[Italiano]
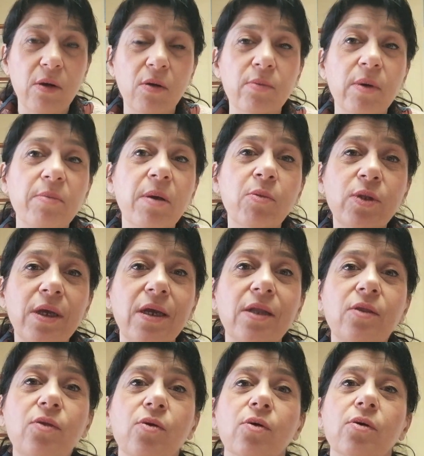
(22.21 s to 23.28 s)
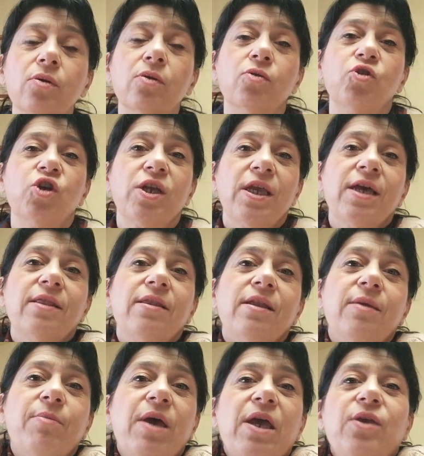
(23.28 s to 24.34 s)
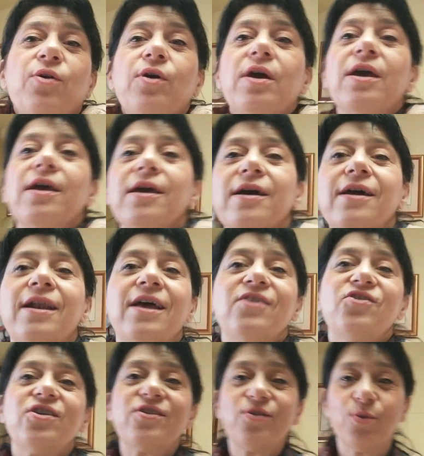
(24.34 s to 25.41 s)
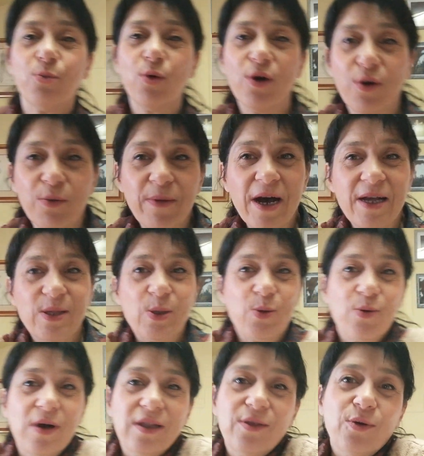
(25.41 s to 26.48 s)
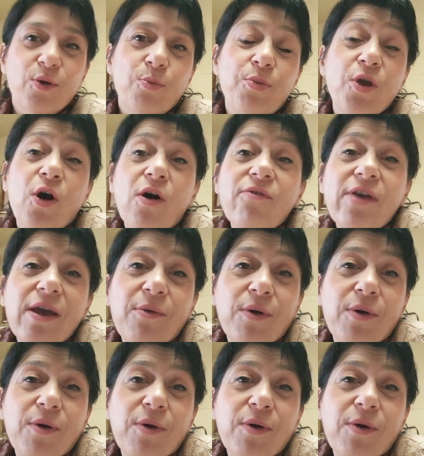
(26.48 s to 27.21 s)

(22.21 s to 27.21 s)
come abbiamo detto non c'è niente di meglio che leggersi un buon romanzo quando piove,